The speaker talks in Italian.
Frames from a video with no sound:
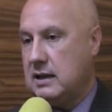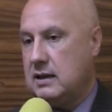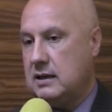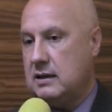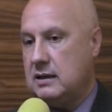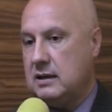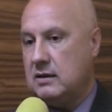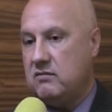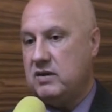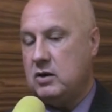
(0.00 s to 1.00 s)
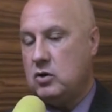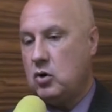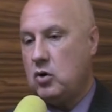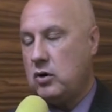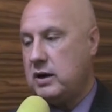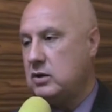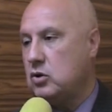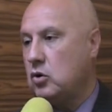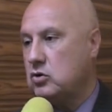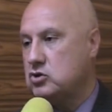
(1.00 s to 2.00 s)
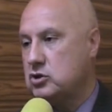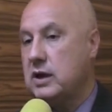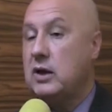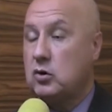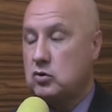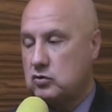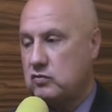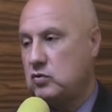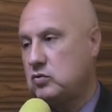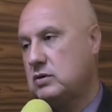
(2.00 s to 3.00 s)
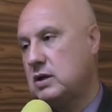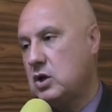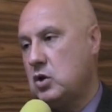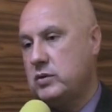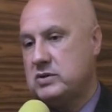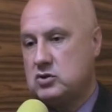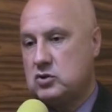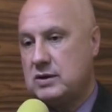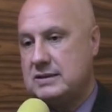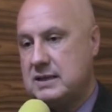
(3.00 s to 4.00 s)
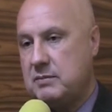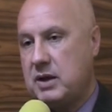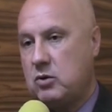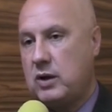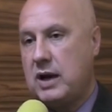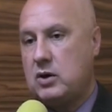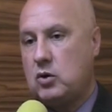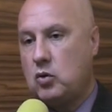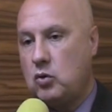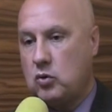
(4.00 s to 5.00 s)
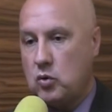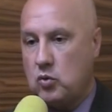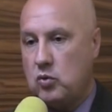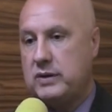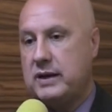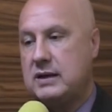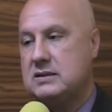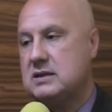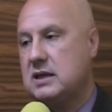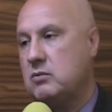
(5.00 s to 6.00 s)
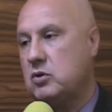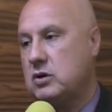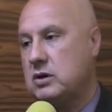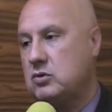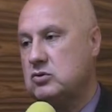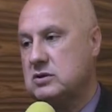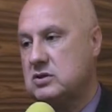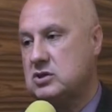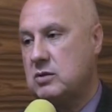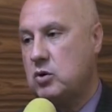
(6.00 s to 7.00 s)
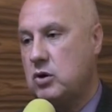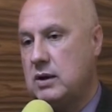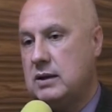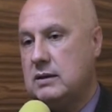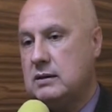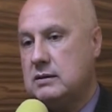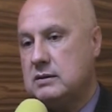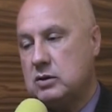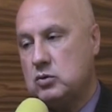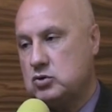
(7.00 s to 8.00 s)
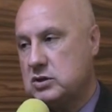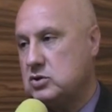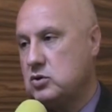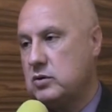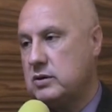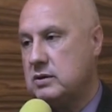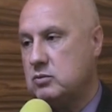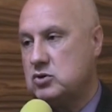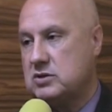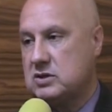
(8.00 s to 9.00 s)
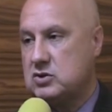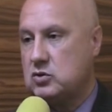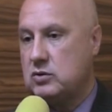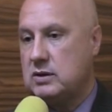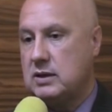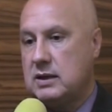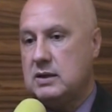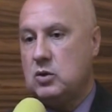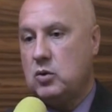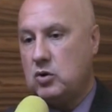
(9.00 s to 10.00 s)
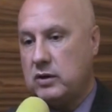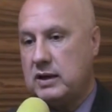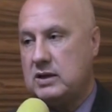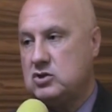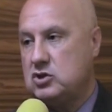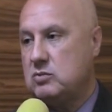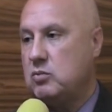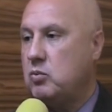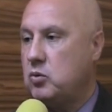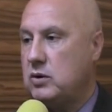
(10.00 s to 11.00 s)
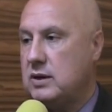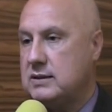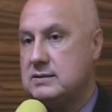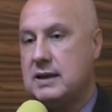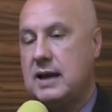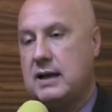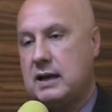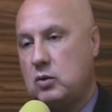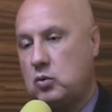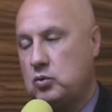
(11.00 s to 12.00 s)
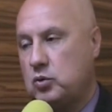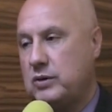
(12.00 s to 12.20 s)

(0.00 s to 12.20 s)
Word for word: eh, il vino e i dolci e l'ortofrutta. Queste sono le sei macro aree con cui realizzeremo le nostre diciamo, eh, degustazioni, dimostrazioni di quello che è il cibo pugliese e anche la cultura